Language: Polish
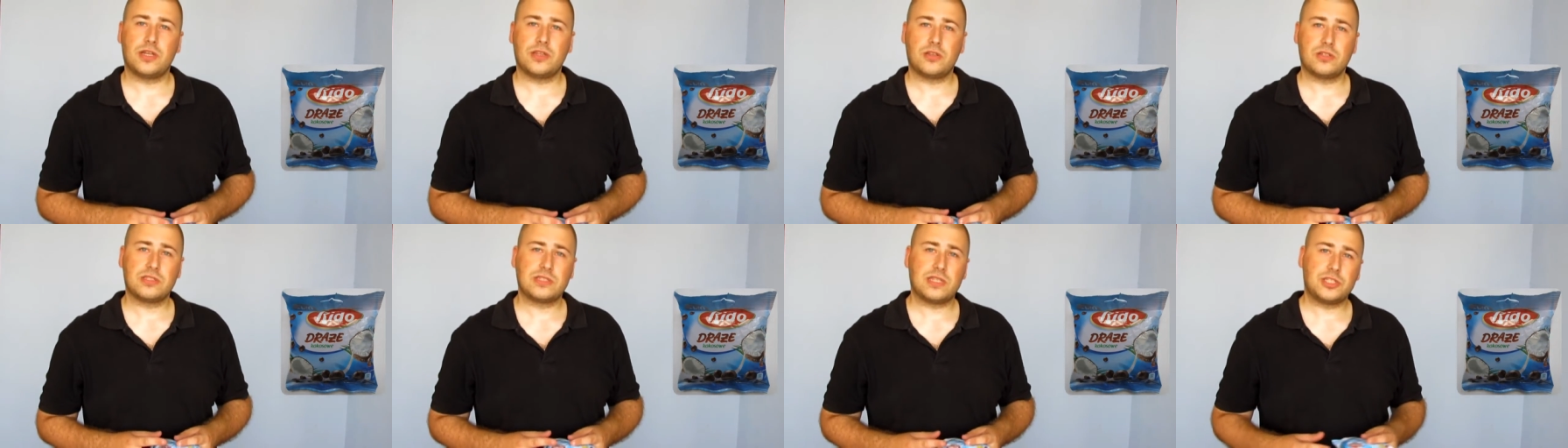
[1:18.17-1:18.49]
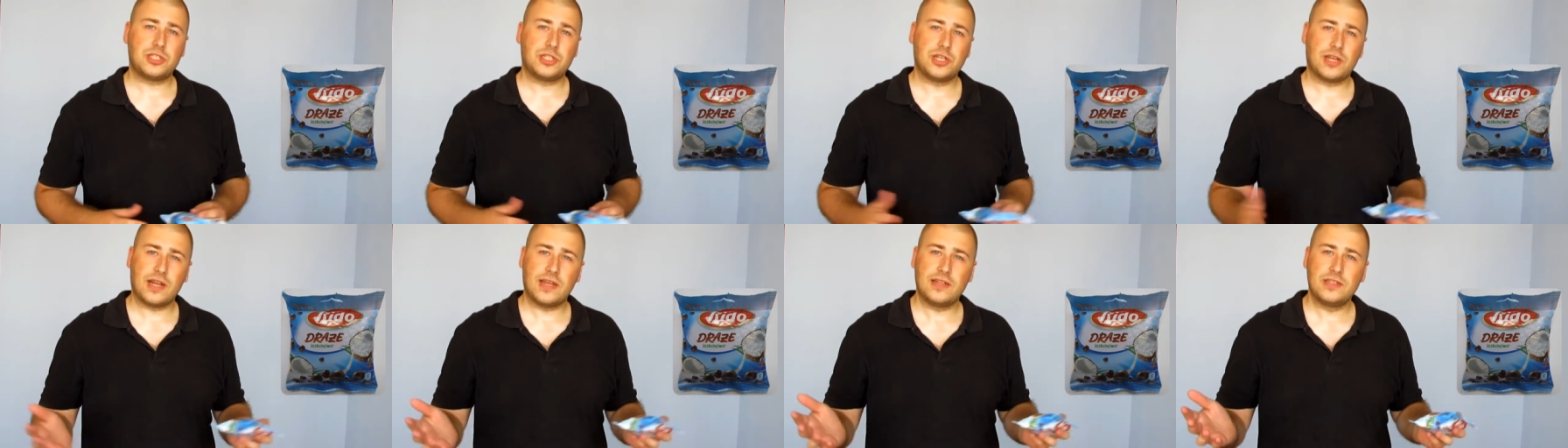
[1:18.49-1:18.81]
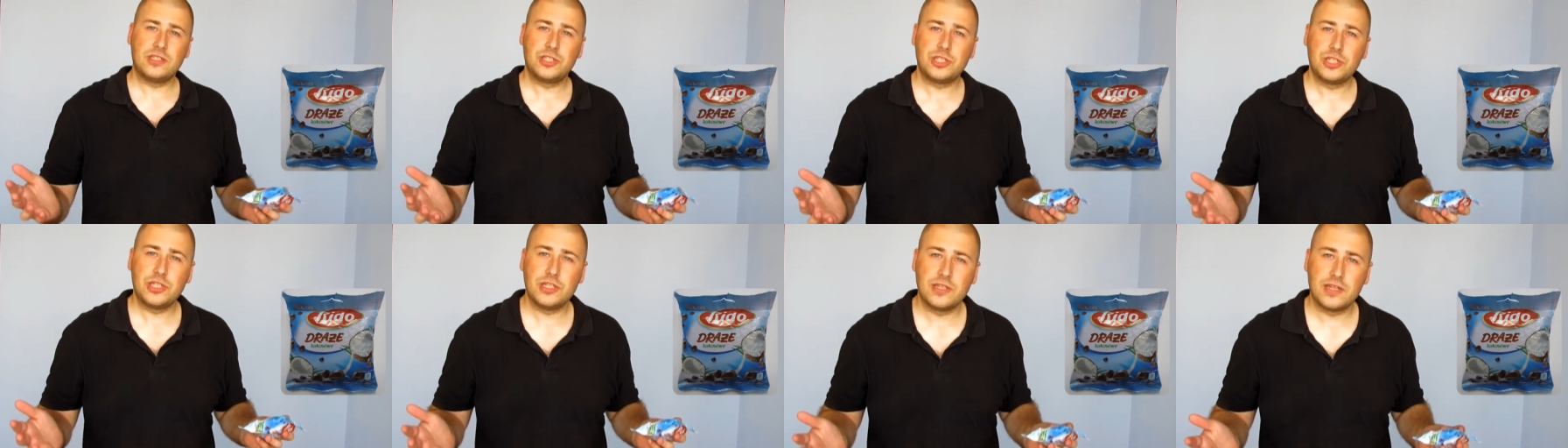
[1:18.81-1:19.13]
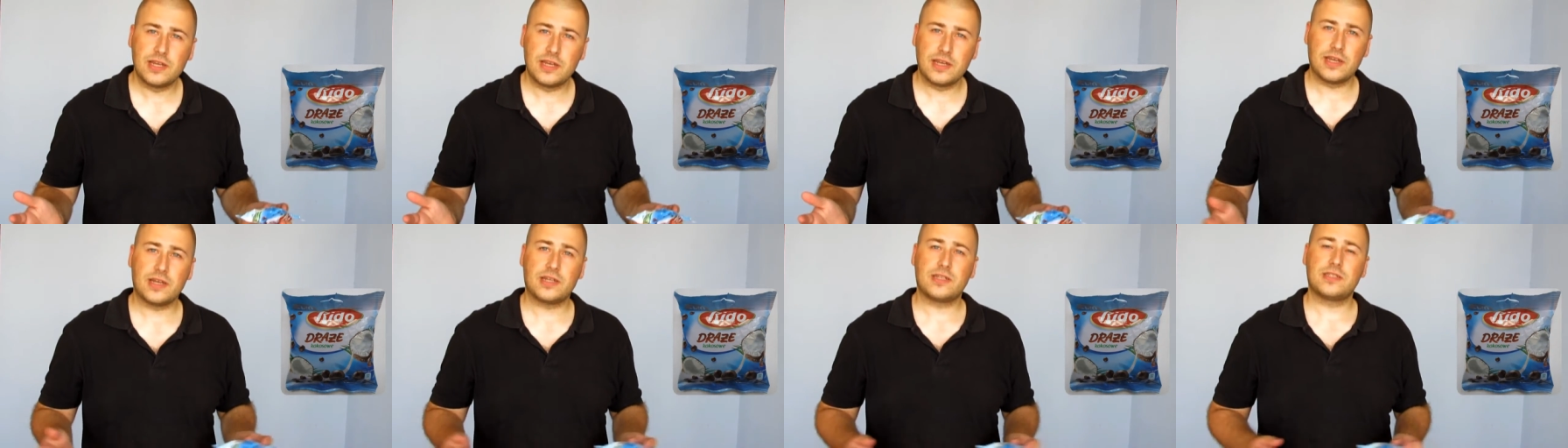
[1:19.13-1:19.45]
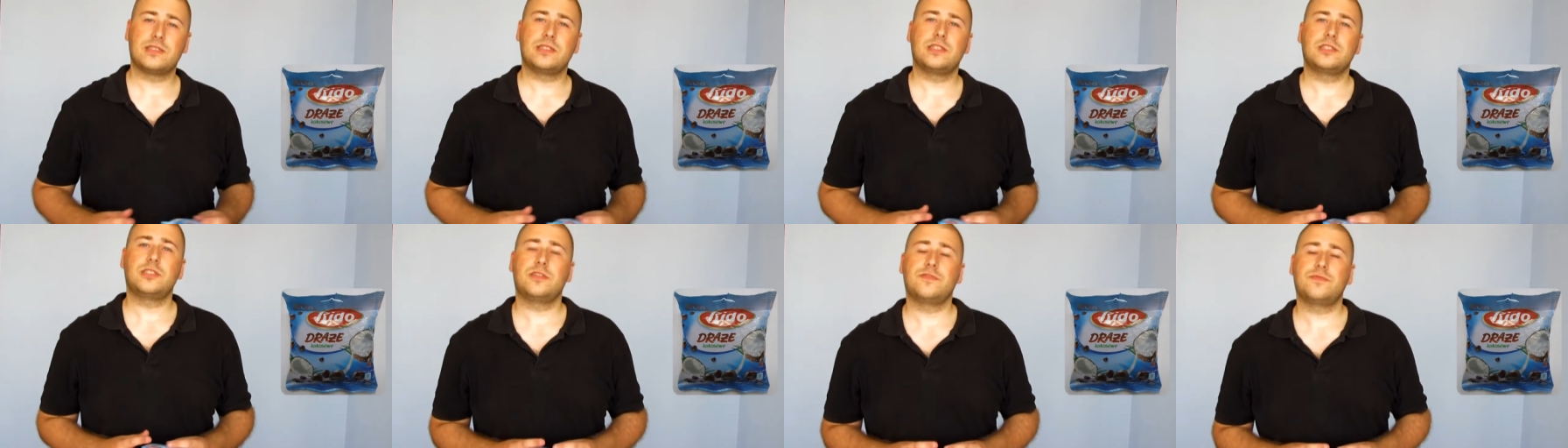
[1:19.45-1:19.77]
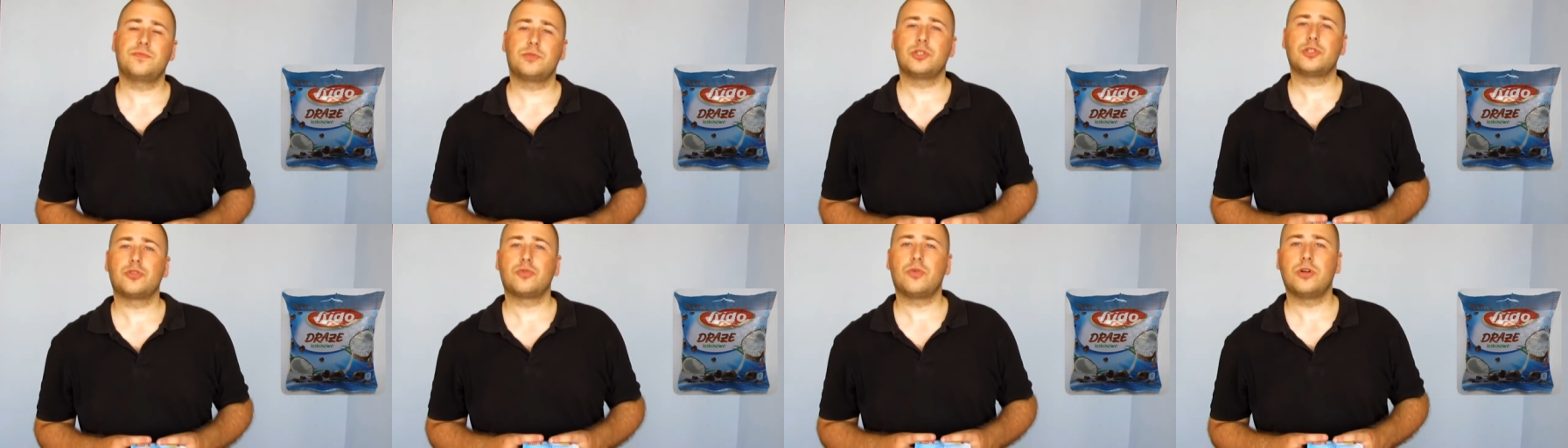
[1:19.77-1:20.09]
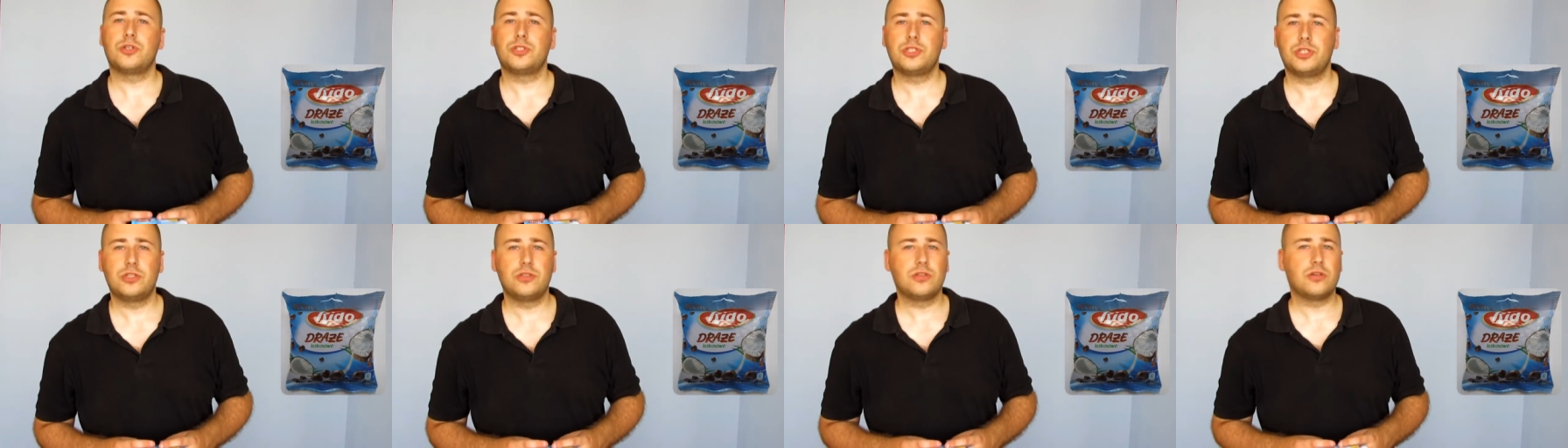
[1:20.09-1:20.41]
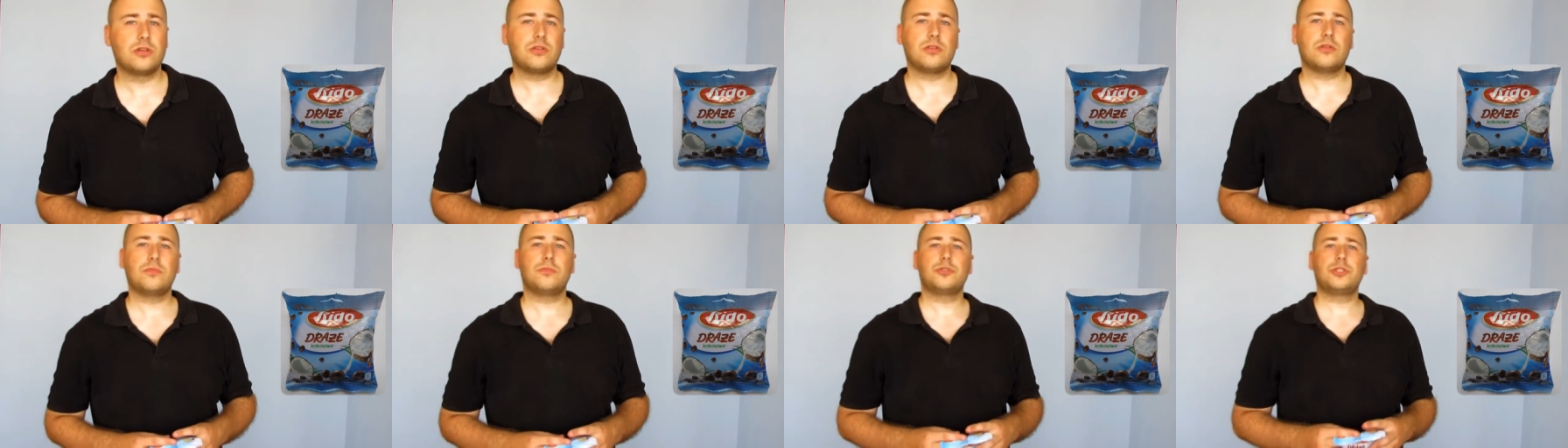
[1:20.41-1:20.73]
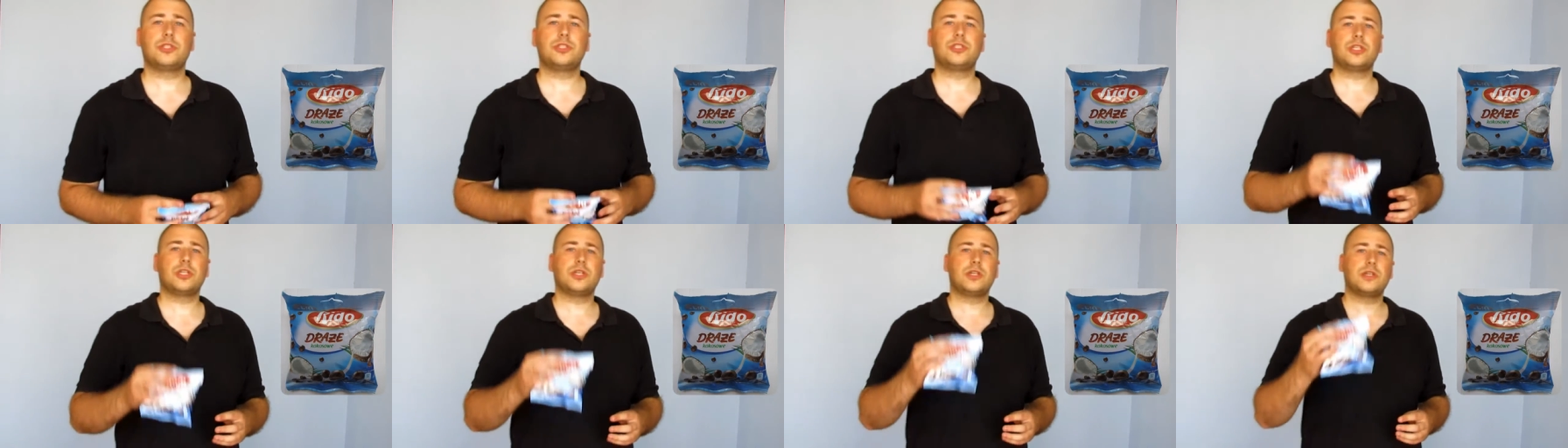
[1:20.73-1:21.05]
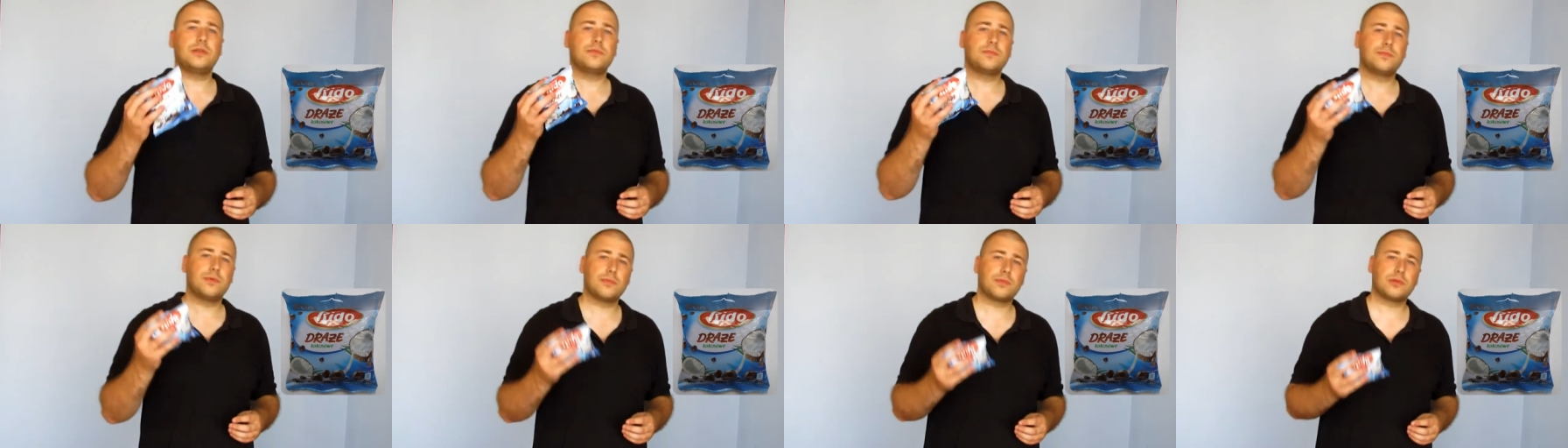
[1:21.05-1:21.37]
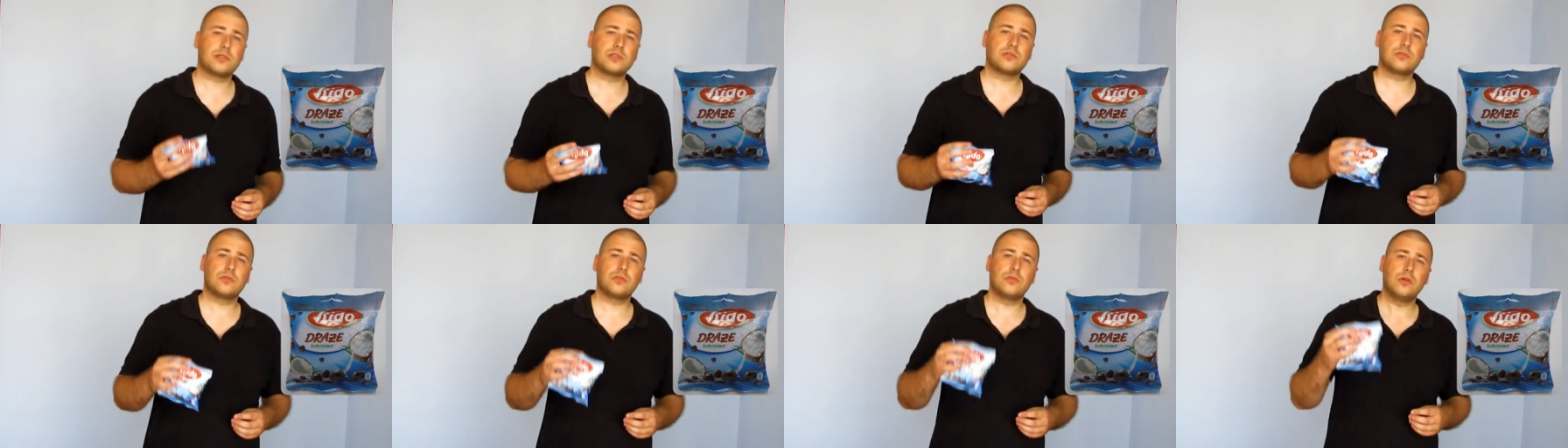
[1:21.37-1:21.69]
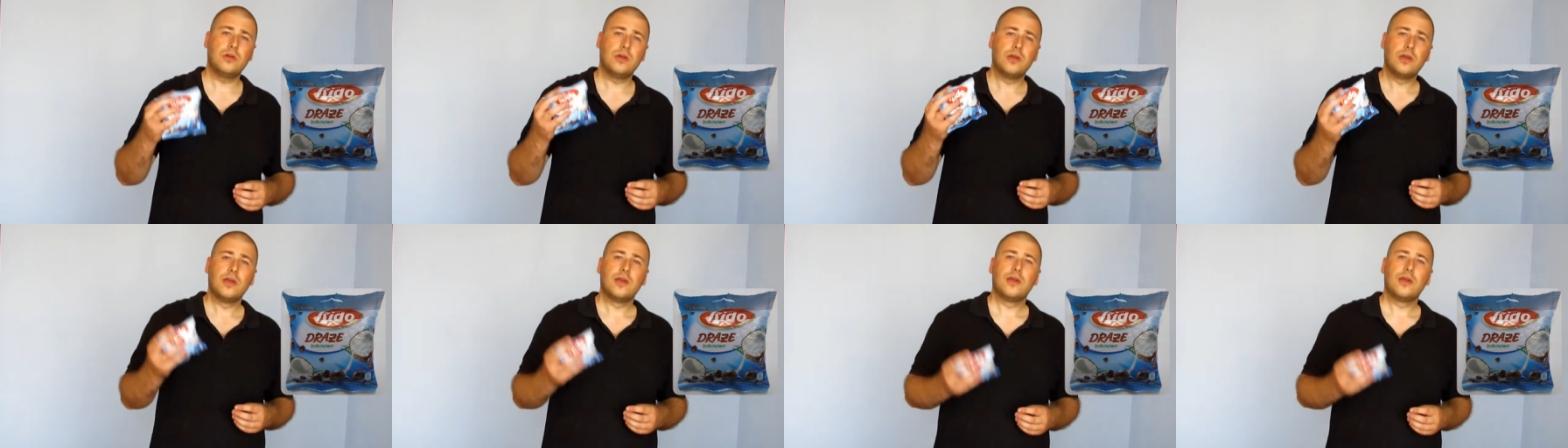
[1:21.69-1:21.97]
dostać ręcinę jak chcecie w przyszłości, no to musicie po prostu